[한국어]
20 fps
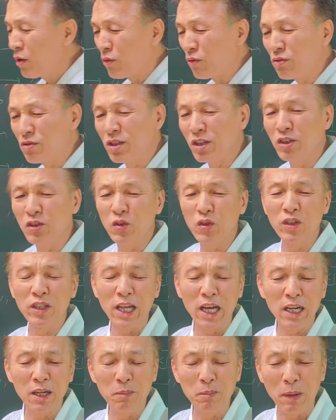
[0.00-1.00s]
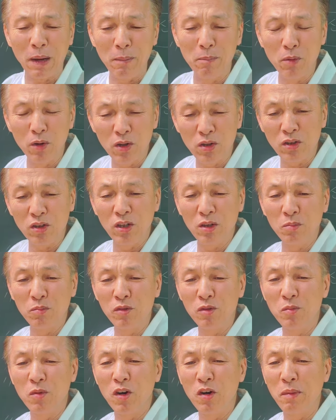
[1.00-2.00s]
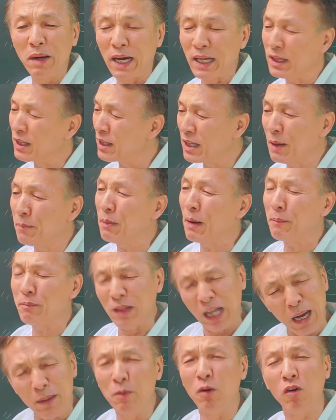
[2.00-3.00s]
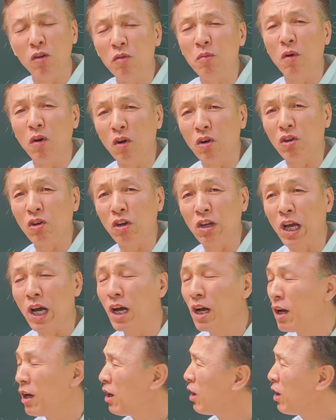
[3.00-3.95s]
웃기는 소리 나는 밥 먹기 전에 물 먹으면 안돼난 밥 다 먹고 먹을 거야